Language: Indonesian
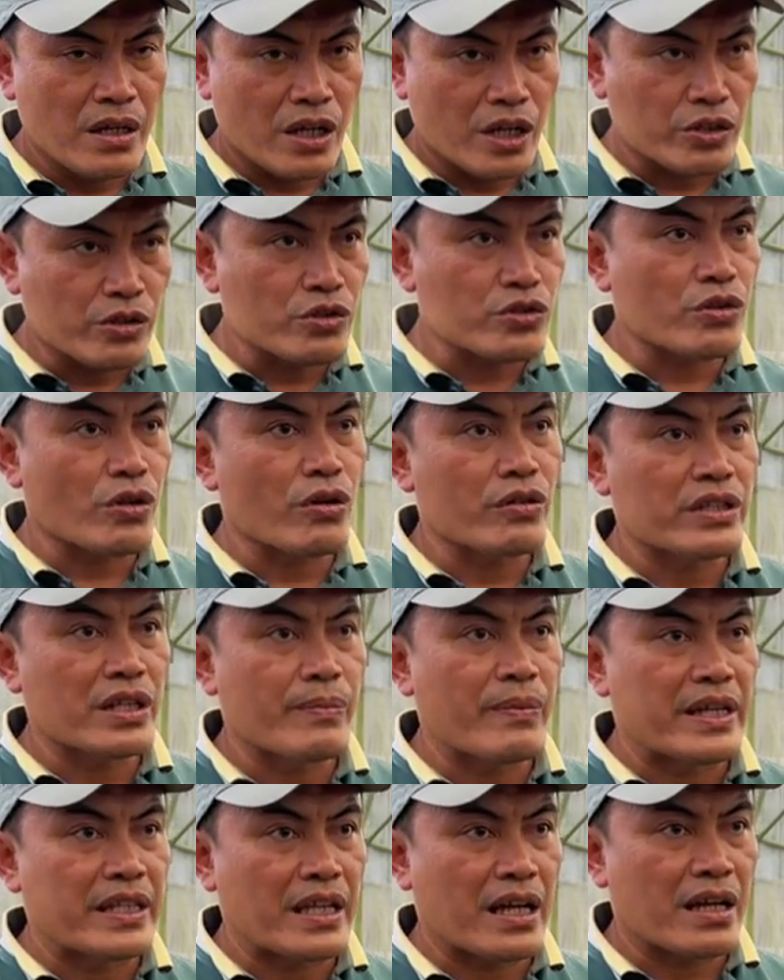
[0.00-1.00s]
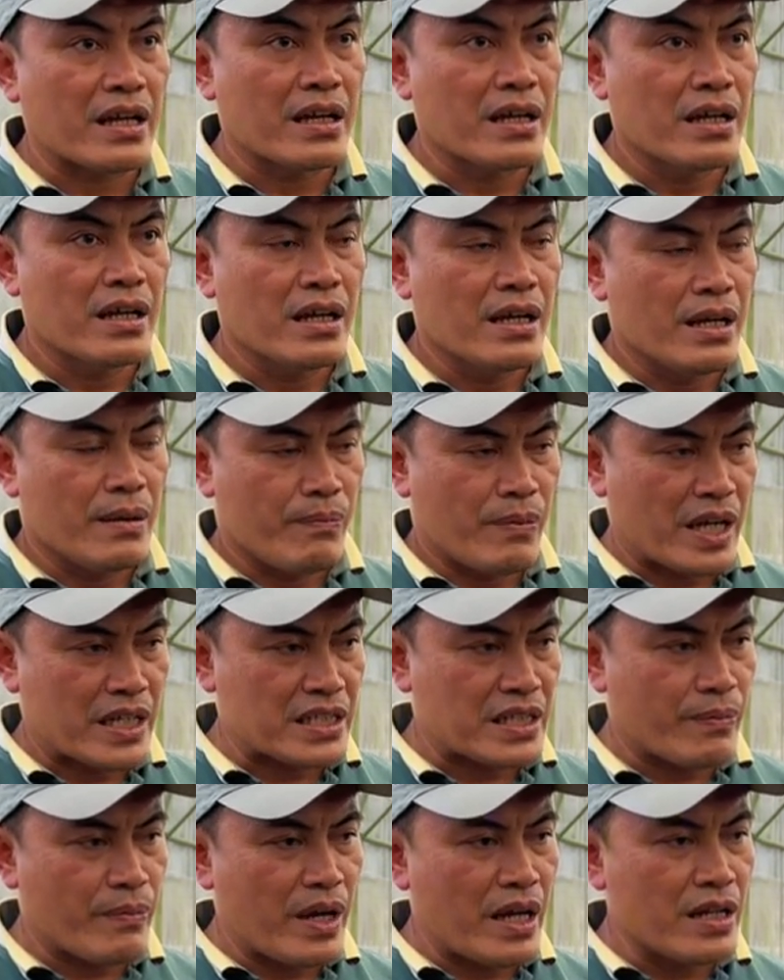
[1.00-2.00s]
itu stolonnya banyak.
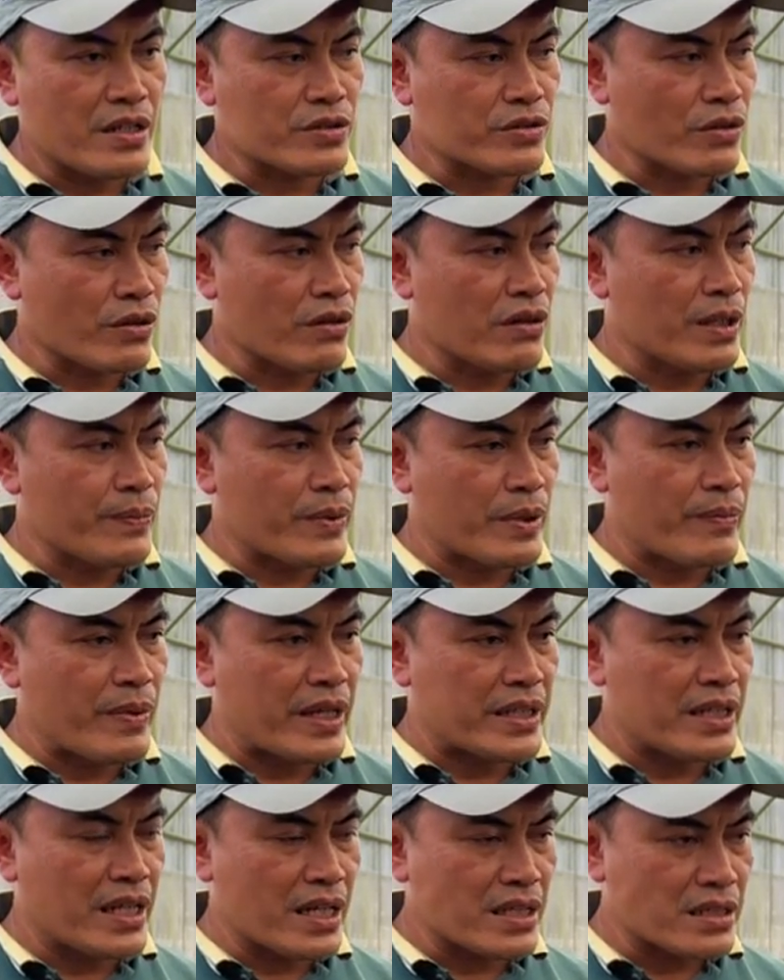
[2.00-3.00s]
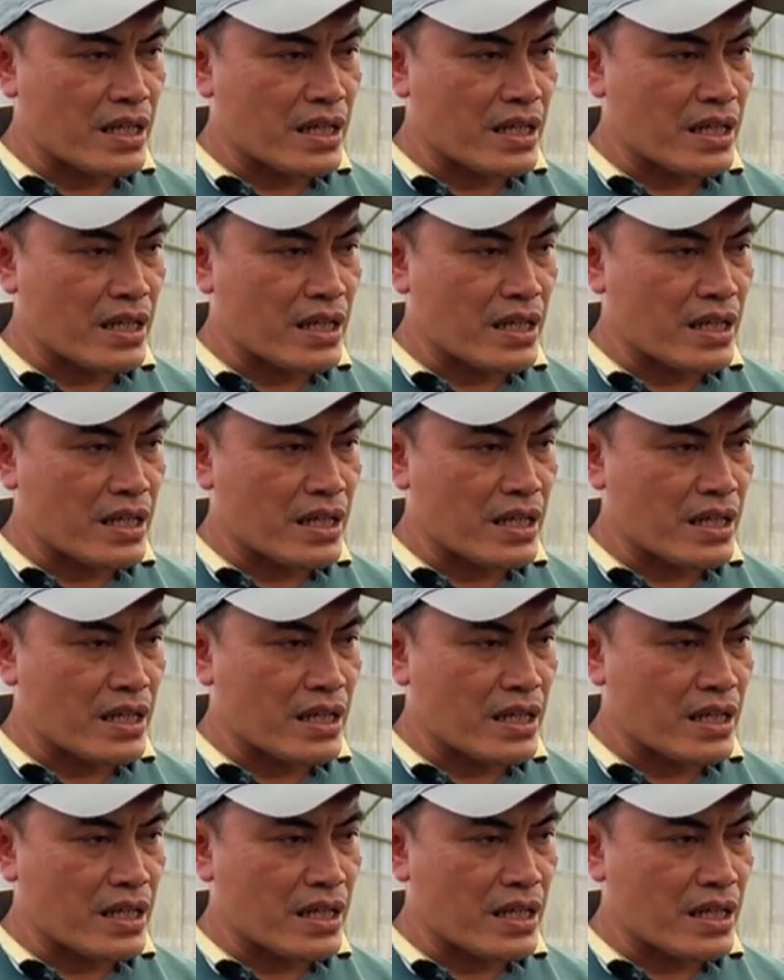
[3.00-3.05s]
Maksimal stolon diperbanyak,